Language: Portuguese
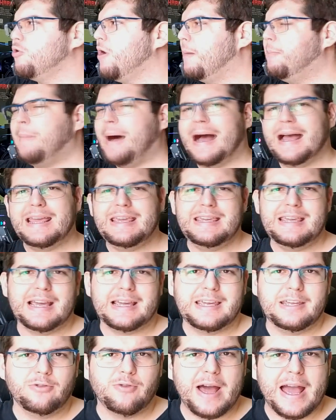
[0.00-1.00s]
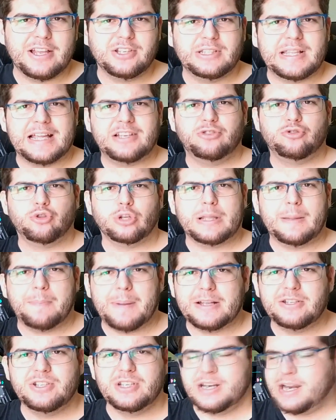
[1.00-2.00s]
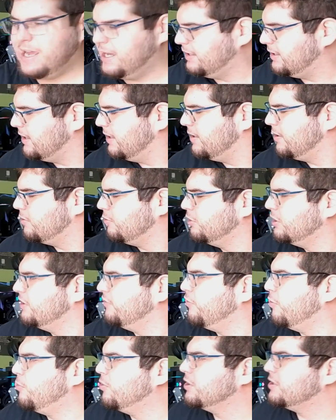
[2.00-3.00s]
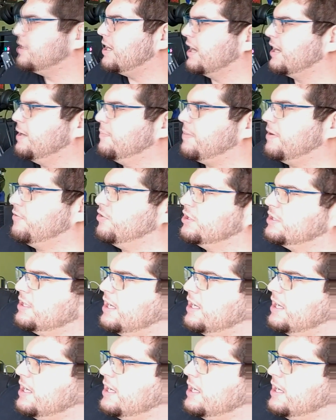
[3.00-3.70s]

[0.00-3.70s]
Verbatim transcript: com a barrinha aqui no Red Dead toda para direita. Inclusive vou mostrar aqui para